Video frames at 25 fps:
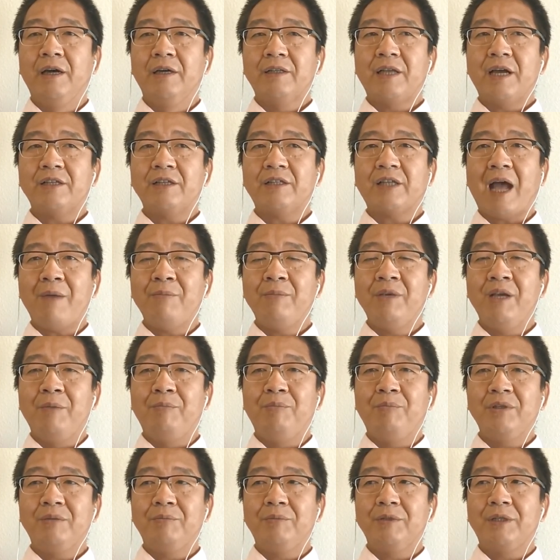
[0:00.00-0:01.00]
但是他们也
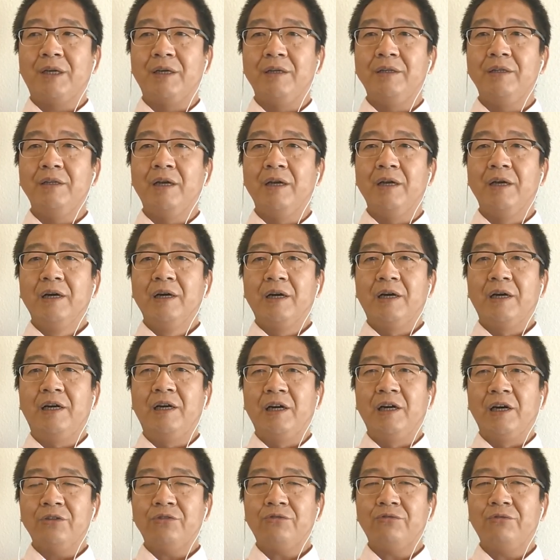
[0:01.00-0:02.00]
不得不承认，
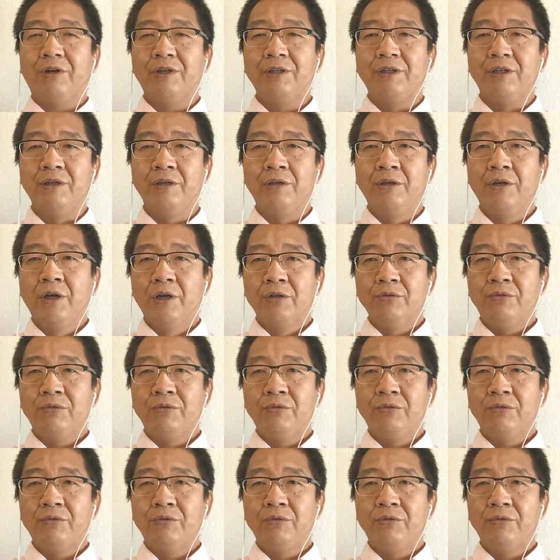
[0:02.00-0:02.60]
和硕人